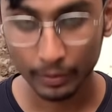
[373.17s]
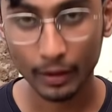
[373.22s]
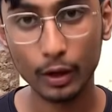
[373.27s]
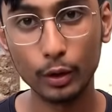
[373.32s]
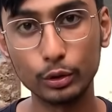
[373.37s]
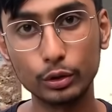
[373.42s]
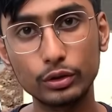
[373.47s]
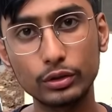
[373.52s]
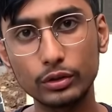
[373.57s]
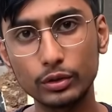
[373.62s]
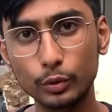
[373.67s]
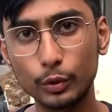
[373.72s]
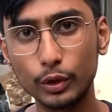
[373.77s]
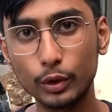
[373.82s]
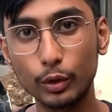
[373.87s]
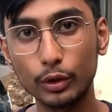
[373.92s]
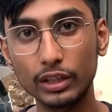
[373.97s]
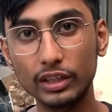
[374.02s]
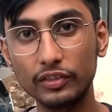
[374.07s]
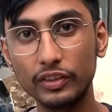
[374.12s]
और स्वीट
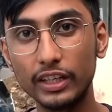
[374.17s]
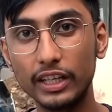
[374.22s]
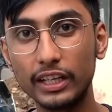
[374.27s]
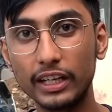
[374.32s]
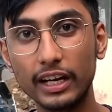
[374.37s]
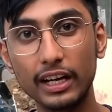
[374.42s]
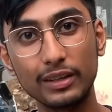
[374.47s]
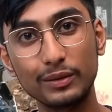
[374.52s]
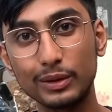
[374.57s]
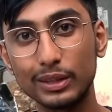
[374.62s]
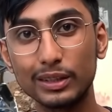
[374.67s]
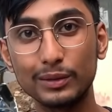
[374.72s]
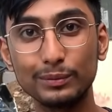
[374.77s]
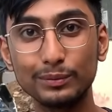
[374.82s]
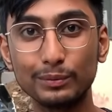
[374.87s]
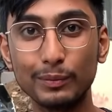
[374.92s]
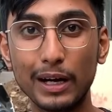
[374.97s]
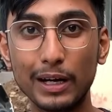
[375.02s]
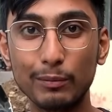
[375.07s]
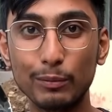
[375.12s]
कॉर्न की फीलिंग है यार मतलब
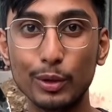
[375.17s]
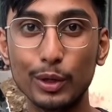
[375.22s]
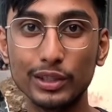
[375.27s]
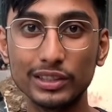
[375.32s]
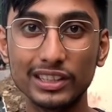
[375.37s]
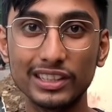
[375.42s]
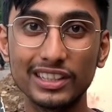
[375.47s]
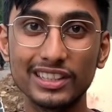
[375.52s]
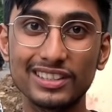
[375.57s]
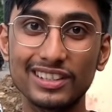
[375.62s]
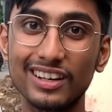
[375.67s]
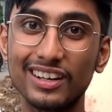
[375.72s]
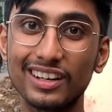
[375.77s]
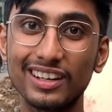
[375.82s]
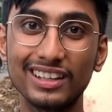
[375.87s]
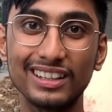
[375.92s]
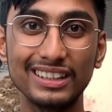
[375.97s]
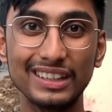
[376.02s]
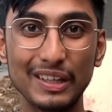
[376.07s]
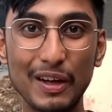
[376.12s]
माइंड ब्लोइंग से टेस्ट आ रहा
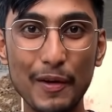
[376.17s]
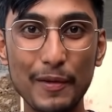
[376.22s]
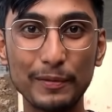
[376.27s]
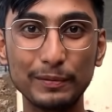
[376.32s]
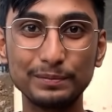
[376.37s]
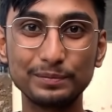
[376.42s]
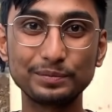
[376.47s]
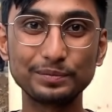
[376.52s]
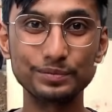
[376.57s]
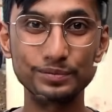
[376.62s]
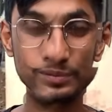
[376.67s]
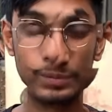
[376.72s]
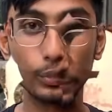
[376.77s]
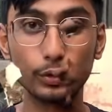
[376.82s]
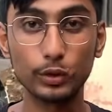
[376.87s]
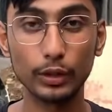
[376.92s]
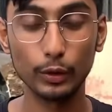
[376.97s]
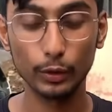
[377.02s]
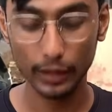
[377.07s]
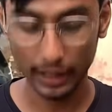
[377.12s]
है
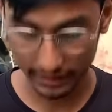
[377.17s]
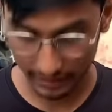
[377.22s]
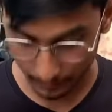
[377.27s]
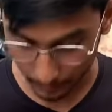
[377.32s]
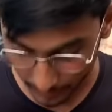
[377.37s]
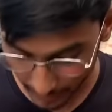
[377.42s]
चलो गाइस अब